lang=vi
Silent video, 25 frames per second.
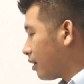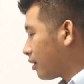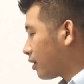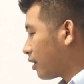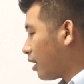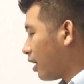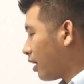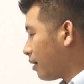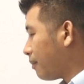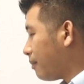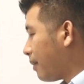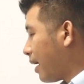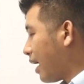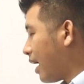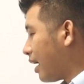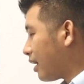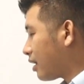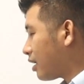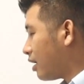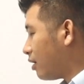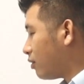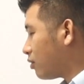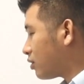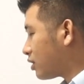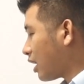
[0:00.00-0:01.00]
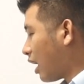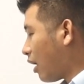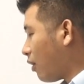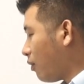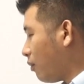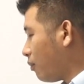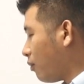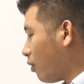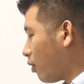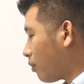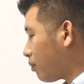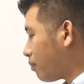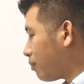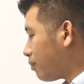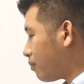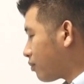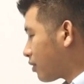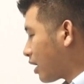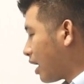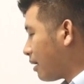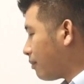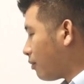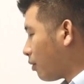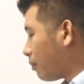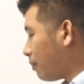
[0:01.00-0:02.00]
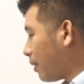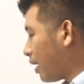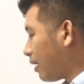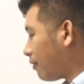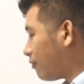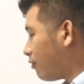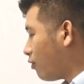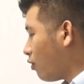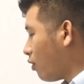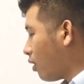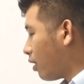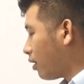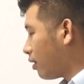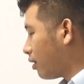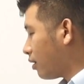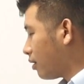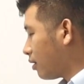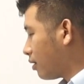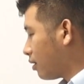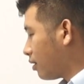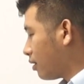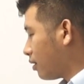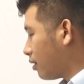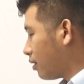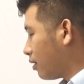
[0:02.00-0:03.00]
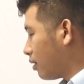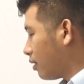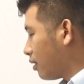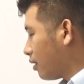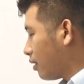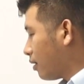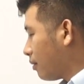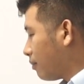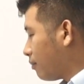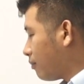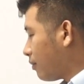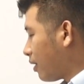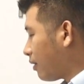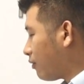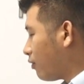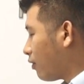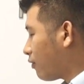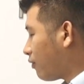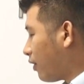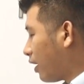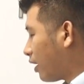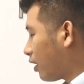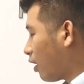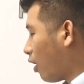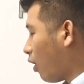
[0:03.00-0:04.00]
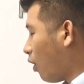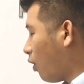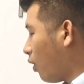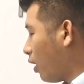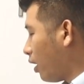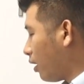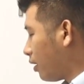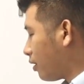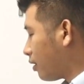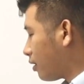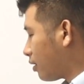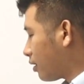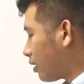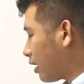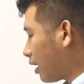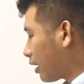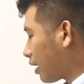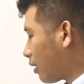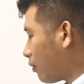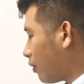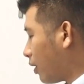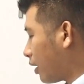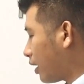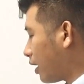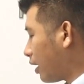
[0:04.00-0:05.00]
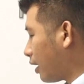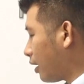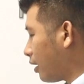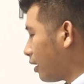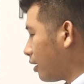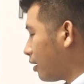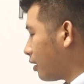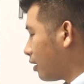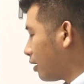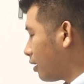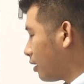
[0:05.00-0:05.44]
tới ba triệu sáu một trên một mét vuông, mét vuông phần thô á, nhân công hoàn thiện á.